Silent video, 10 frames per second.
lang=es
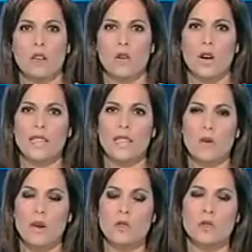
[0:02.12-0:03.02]
Hola, ¿qué
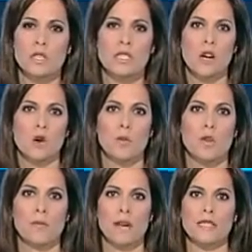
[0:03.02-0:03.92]
tal? Buenas noches. La
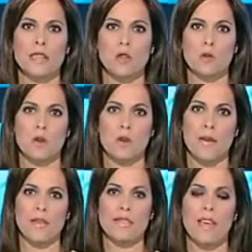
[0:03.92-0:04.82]
corrupción en Brasil es un
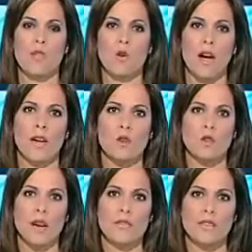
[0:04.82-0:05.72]
problema de Estado. Hay
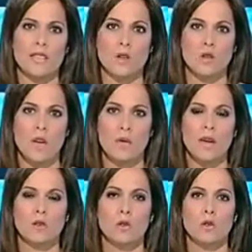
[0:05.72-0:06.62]
dos grandes casos
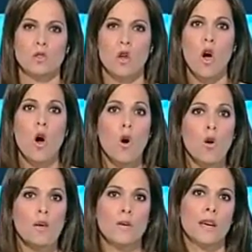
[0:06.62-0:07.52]
abiertos,
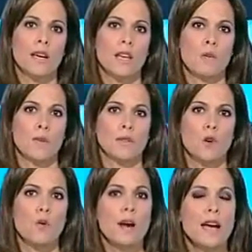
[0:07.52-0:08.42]
Odebrecht y
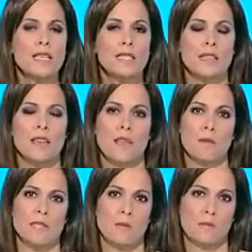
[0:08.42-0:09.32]
Petrobras. Y
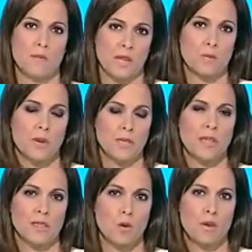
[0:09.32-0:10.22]
además el
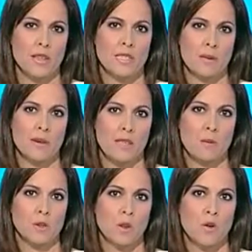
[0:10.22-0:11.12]
expresidente Lula da Silva está
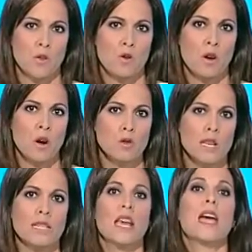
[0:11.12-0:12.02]
imputado en cinco
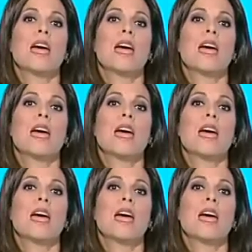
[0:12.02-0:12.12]
causas.